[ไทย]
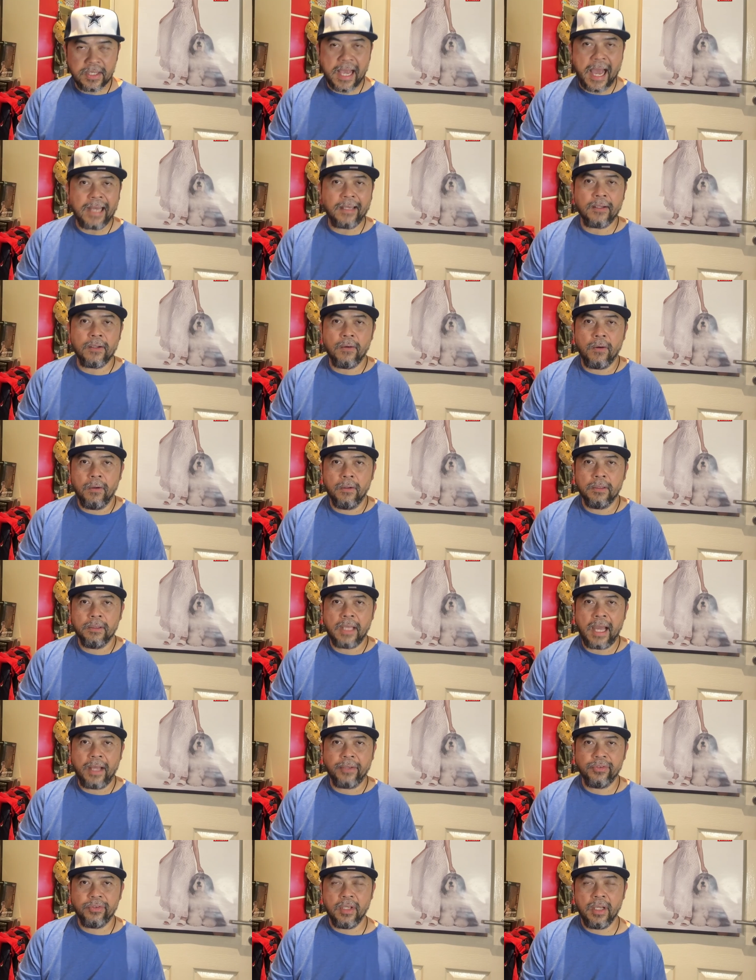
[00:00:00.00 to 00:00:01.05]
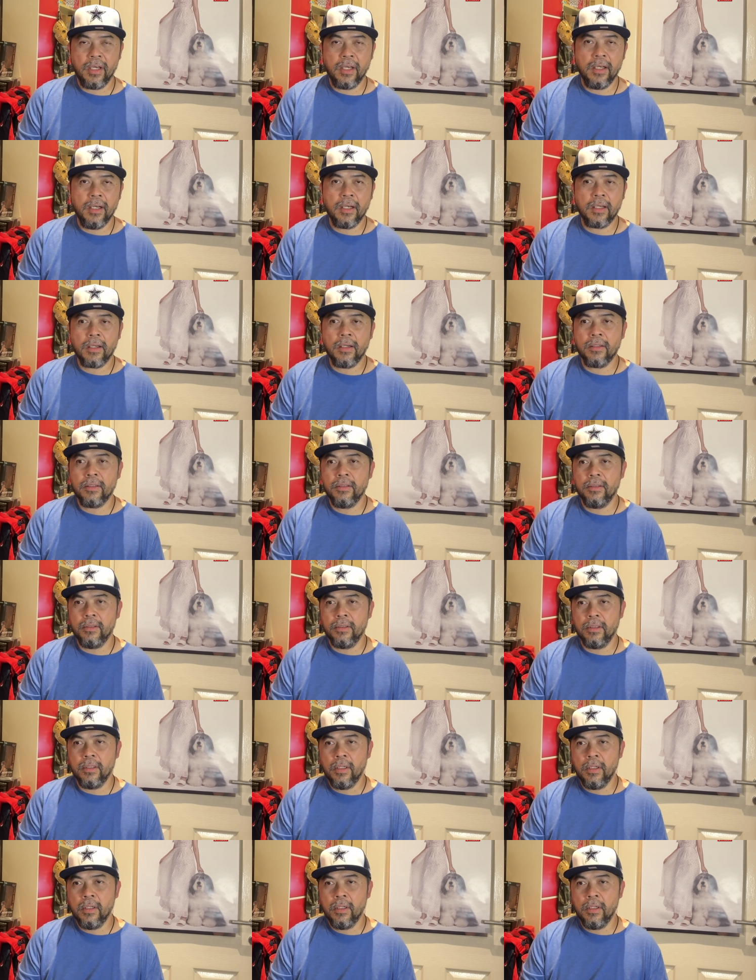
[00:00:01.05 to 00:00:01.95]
ชัดของทางสตีลเลอร์ก็คือ